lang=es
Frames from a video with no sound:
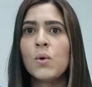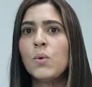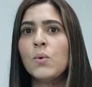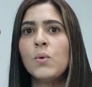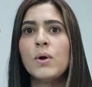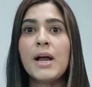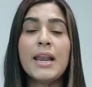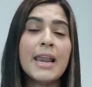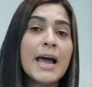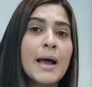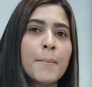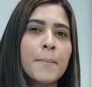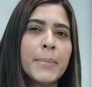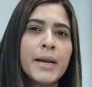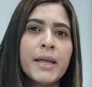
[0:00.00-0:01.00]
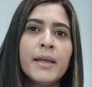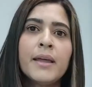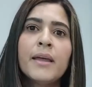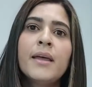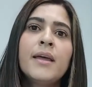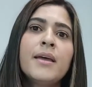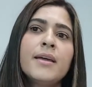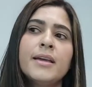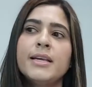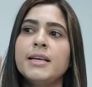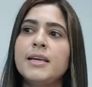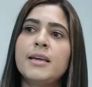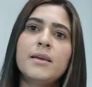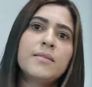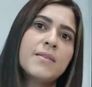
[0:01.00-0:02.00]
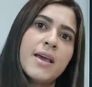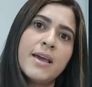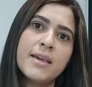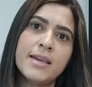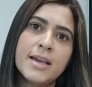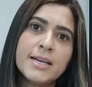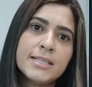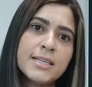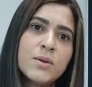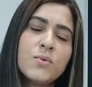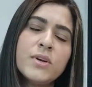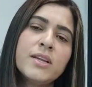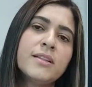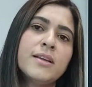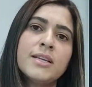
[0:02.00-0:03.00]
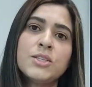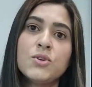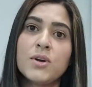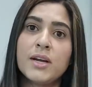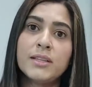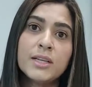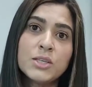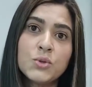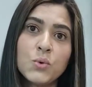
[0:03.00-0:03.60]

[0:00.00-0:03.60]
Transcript: con un alambre y de ahí hacen una instalación hasta su